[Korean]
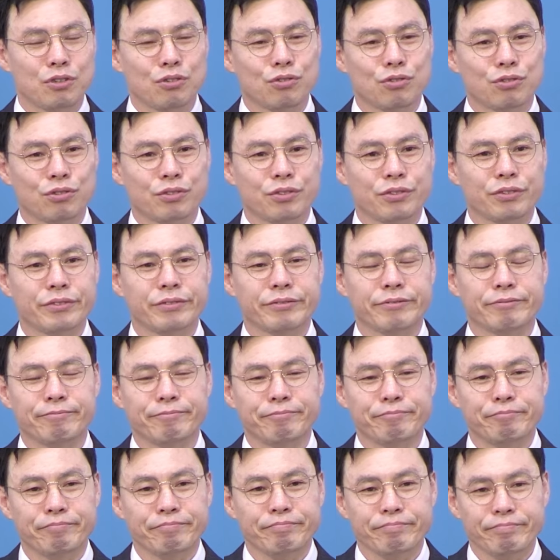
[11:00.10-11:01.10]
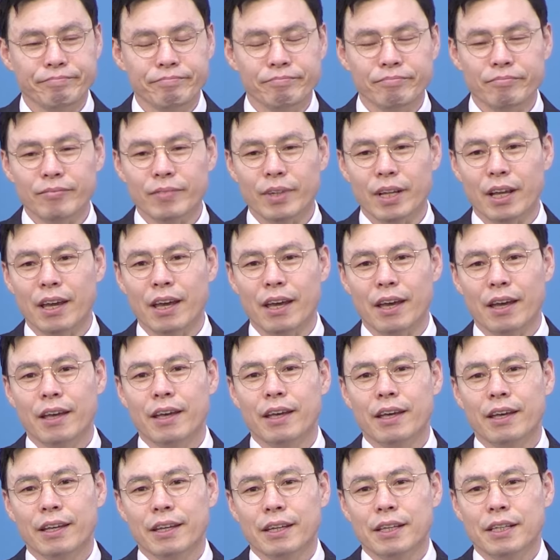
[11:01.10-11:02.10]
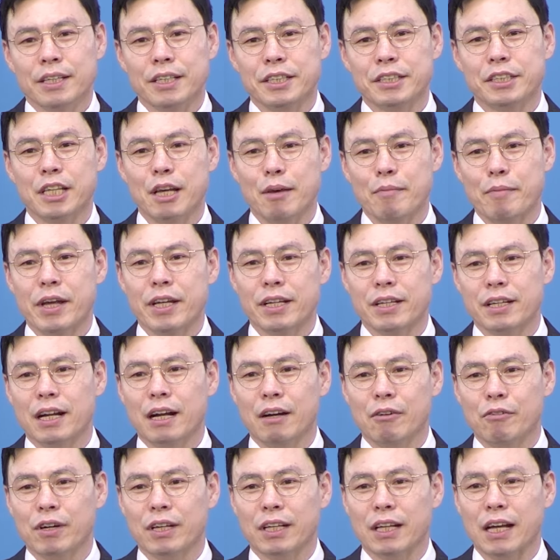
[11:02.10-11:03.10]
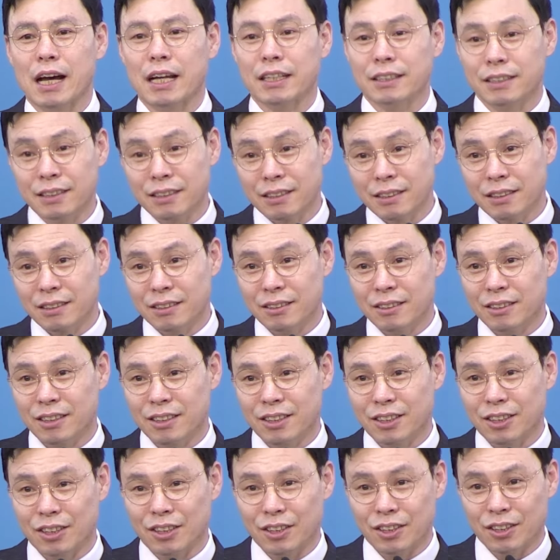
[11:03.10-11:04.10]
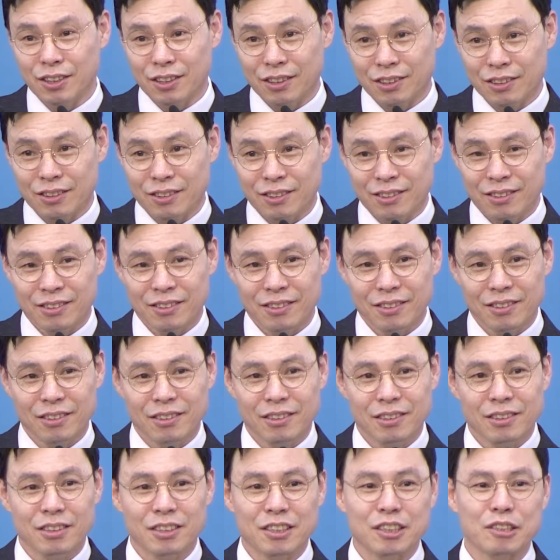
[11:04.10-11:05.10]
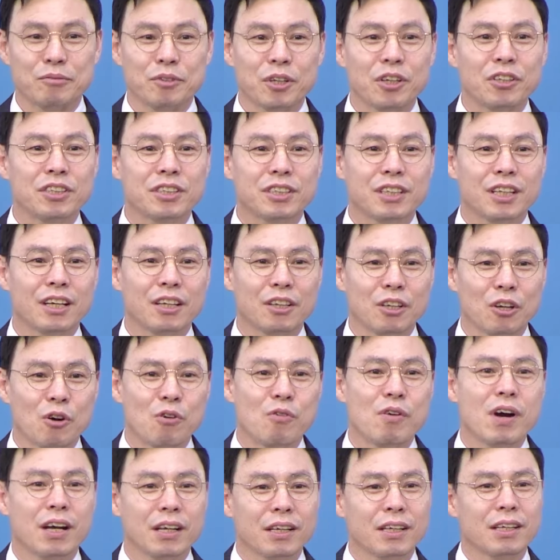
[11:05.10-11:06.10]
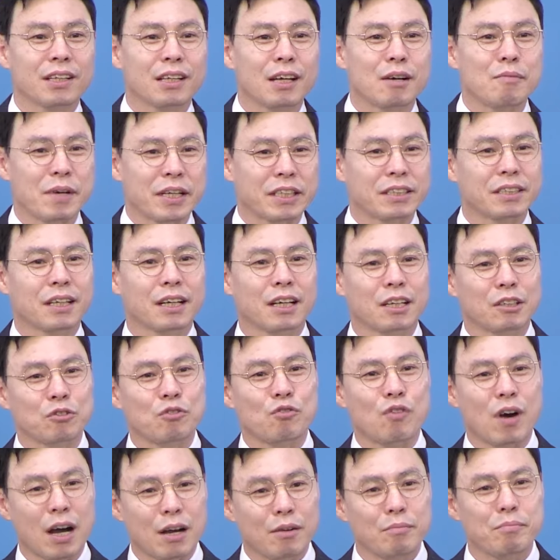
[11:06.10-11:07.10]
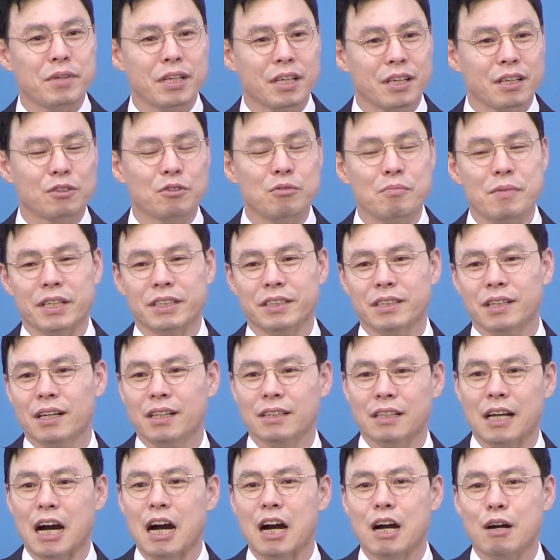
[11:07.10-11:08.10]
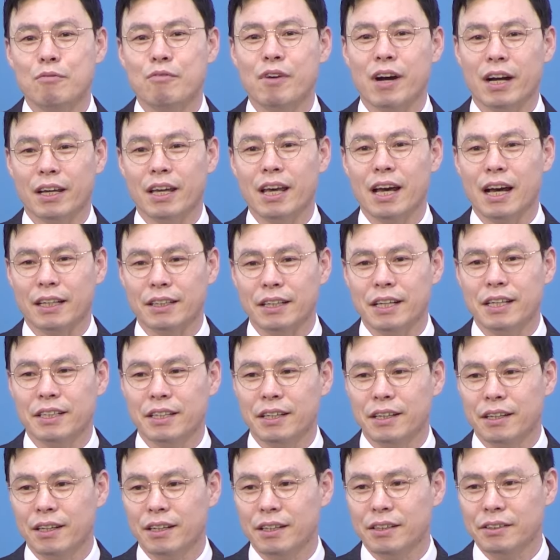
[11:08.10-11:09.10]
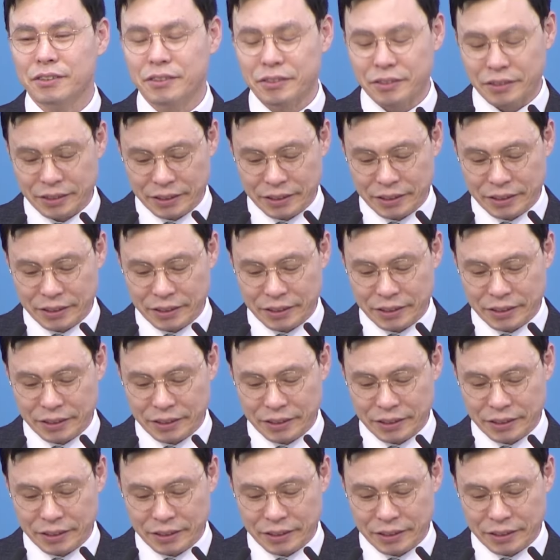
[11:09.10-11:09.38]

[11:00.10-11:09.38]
이유는 이세벨이라고 한 지금 현재 여왕이나 마찬가지고 왕비이기도 마찬가지 아합 왕의 아내니까요.